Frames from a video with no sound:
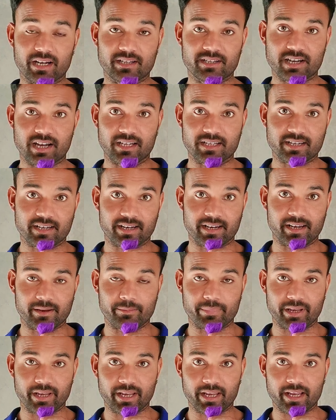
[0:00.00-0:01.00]
बार चार्ज करने
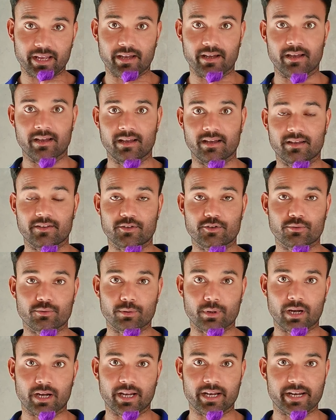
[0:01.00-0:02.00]
पे
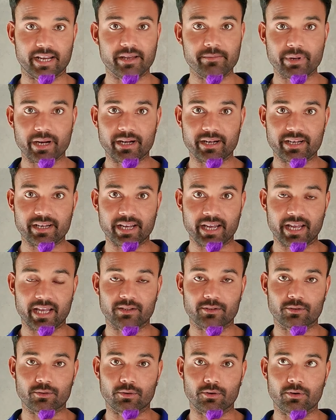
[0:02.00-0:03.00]
जो अगर नई बैटरी
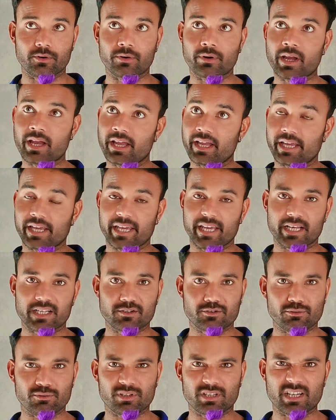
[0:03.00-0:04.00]
है तो
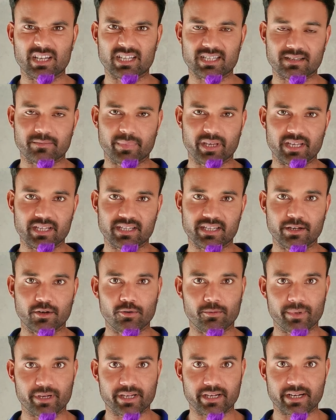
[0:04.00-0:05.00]
110-20
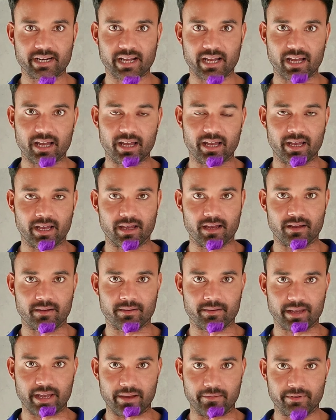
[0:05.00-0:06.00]
किलोमीटर का
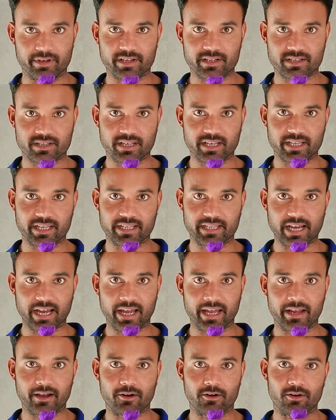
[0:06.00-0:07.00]
एवरेज दे देता
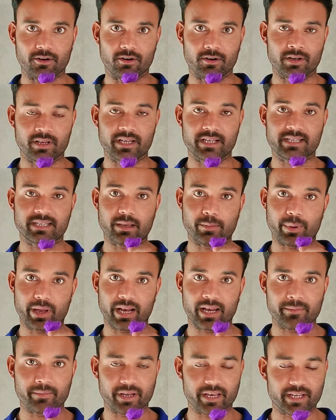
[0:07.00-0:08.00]
है और इससे
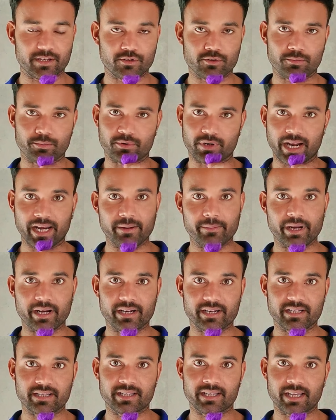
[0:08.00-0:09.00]
पहले मेरी जो पुरानी
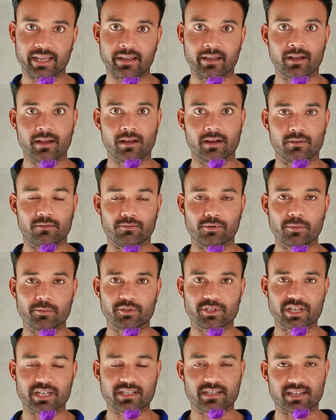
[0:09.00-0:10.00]
बैटरी थी वो
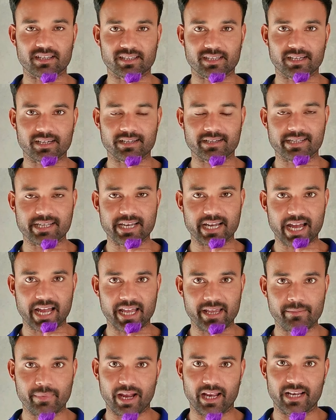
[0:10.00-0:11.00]
मुझे 70-80 का
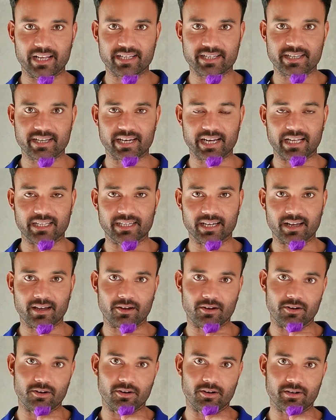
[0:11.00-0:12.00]
ही माइलेज दे रहा था
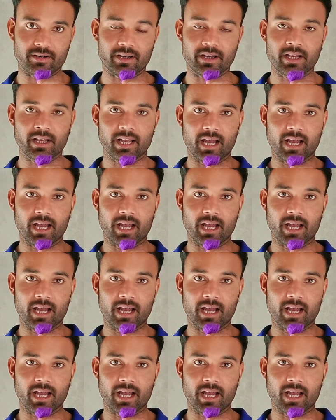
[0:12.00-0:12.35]
और